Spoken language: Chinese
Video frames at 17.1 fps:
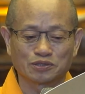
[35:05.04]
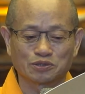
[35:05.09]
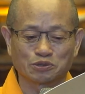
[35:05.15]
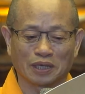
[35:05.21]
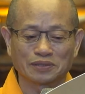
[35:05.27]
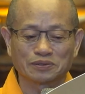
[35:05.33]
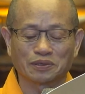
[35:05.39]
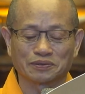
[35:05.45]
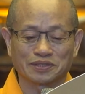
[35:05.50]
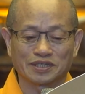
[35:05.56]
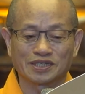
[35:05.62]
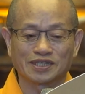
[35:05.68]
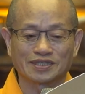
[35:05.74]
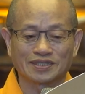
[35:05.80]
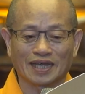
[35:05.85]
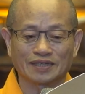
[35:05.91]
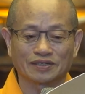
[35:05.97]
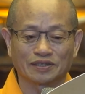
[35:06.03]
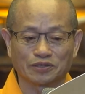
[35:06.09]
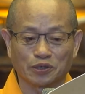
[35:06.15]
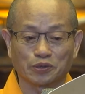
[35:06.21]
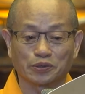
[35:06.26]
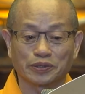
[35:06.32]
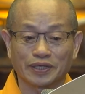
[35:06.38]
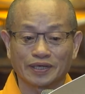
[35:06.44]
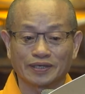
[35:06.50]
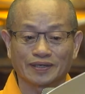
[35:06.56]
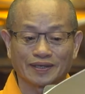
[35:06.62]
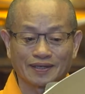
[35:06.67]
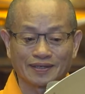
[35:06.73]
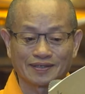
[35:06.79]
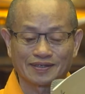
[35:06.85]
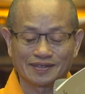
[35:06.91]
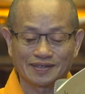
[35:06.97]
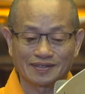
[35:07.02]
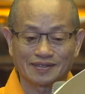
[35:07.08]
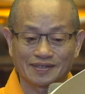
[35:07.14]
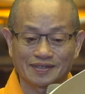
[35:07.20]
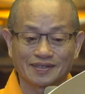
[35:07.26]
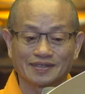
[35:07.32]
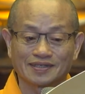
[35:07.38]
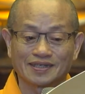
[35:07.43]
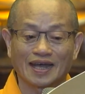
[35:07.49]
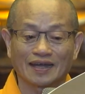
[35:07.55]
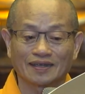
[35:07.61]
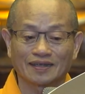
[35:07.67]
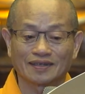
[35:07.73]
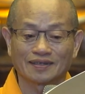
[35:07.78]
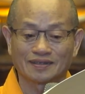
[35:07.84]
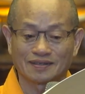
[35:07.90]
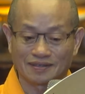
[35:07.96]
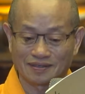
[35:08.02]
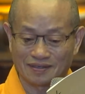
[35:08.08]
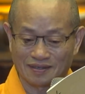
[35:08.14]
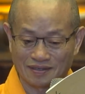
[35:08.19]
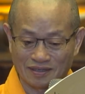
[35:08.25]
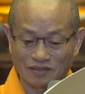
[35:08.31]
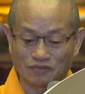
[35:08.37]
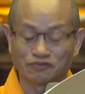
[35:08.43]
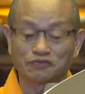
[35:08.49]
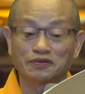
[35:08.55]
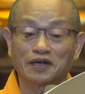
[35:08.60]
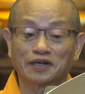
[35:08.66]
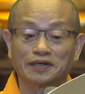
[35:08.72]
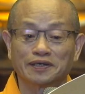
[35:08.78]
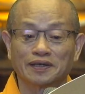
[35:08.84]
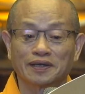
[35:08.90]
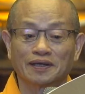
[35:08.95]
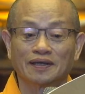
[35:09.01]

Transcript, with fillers: 传统西藏的扭捏是相符合。